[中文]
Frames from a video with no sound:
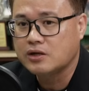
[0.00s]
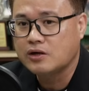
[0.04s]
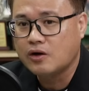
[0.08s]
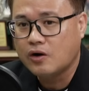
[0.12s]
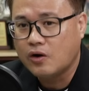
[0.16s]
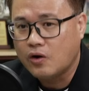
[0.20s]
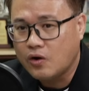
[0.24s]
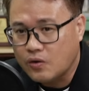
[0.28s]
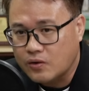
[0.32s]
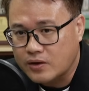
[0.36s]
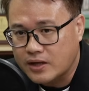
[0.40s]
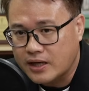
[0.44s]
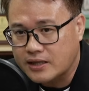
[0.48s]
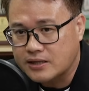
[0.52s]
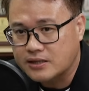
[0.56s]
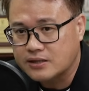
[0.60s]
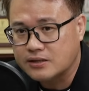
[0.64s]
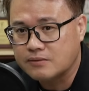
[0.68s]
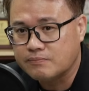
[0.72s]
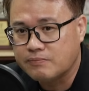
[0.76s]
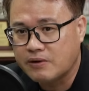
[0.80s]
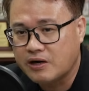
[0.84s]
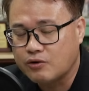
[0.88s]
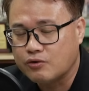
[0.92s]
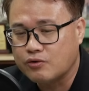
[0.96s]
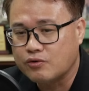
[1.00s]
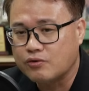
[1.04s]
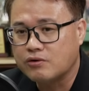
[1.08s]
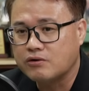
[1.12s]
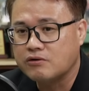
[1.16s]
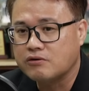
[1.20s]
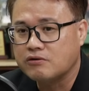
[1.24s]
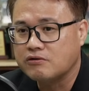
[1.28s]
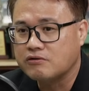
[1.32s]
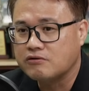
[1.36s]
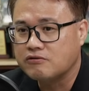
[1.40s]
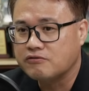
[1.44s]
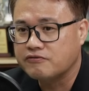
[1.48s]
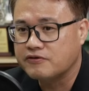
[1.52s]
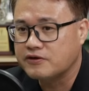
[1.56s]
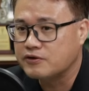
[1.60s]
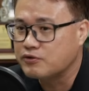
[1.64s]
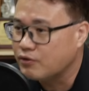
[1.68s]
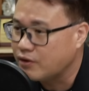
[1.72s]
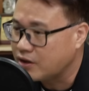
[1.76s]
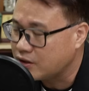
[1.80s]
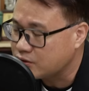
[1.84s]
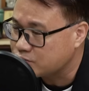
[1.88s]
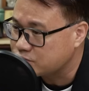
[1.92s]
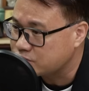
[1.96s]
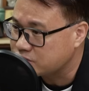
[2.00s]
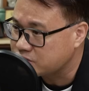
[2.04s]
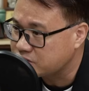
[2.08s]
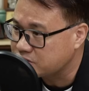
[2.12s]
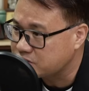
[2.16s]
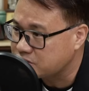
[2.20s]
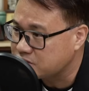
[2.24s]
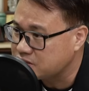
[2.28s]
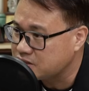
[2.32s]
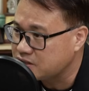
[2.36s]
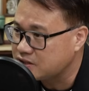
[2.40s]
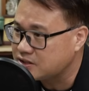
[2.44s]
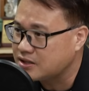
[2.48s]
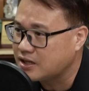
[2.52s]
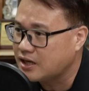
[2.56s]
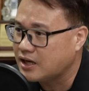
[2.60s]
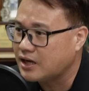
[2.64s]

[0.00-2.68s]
后来呢，包括焚化炉事件